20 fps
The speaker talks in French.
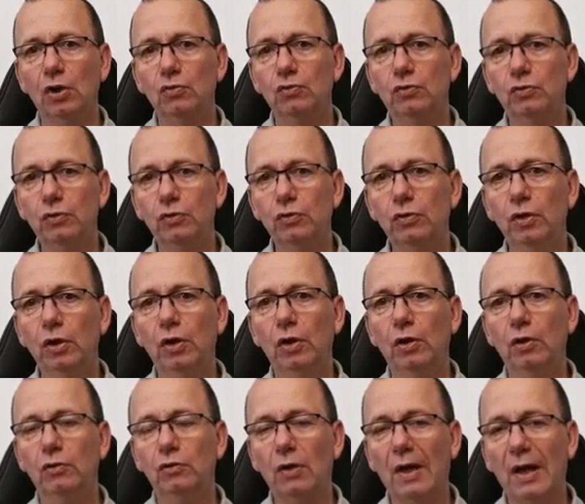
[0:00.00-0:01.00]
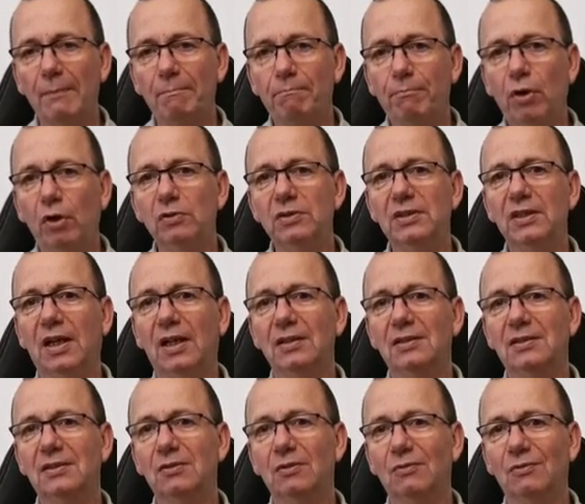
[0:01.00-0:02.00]
Du, de la bonne
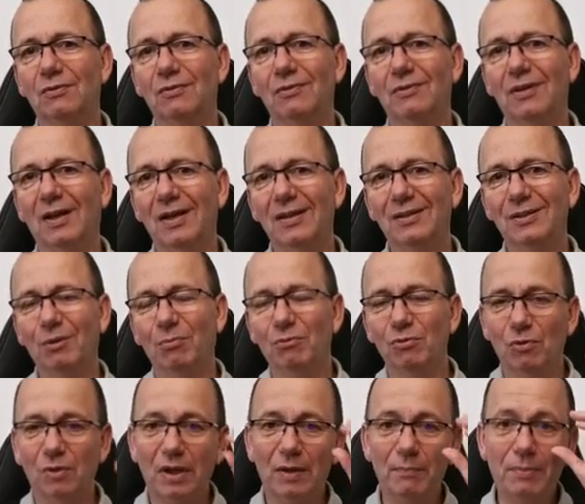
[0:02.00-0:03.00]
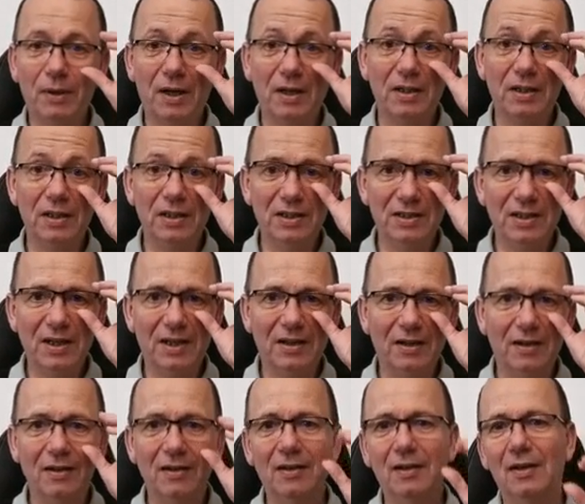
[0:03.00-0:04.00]
direction, hein, comme on a parlé
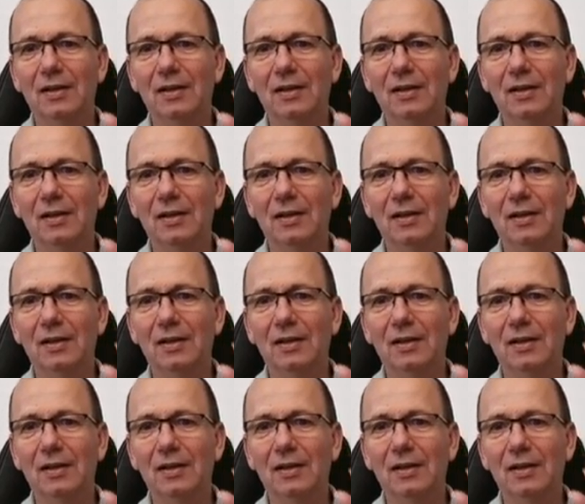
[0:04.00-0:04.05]
hier.